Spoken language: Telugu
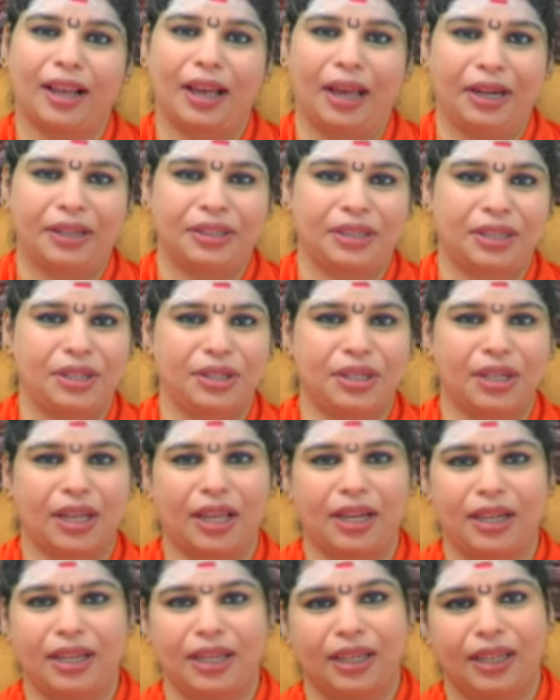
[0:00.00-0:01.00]

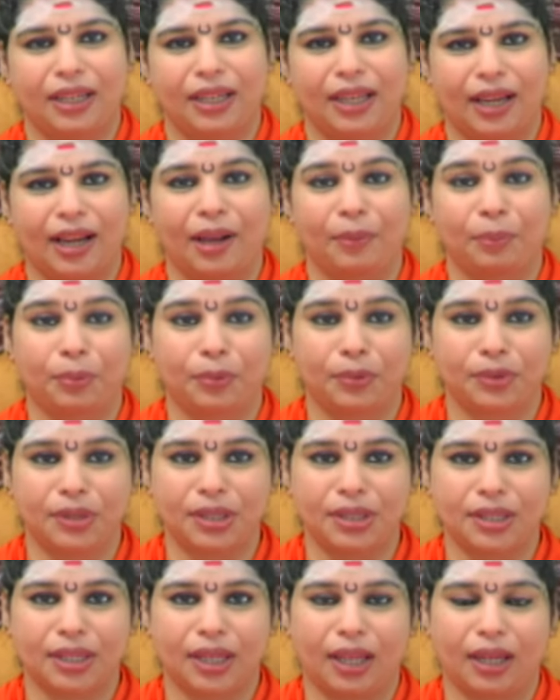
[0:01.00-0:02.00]
అర్చించాలి ఎలా
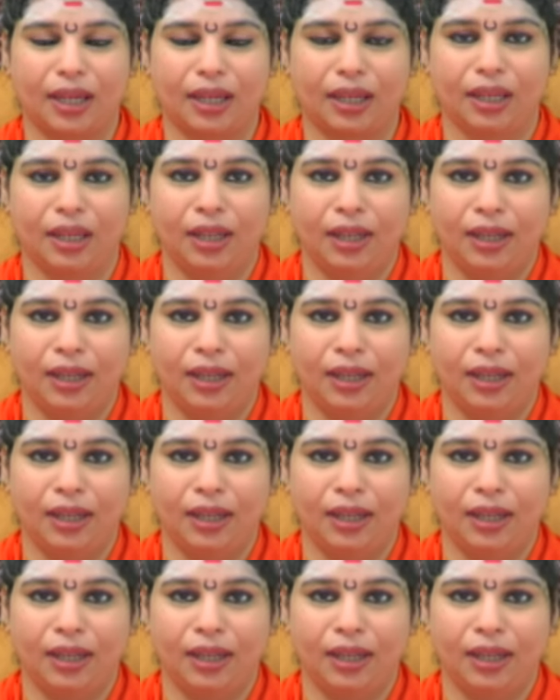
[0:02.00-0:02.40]
పూజించాలి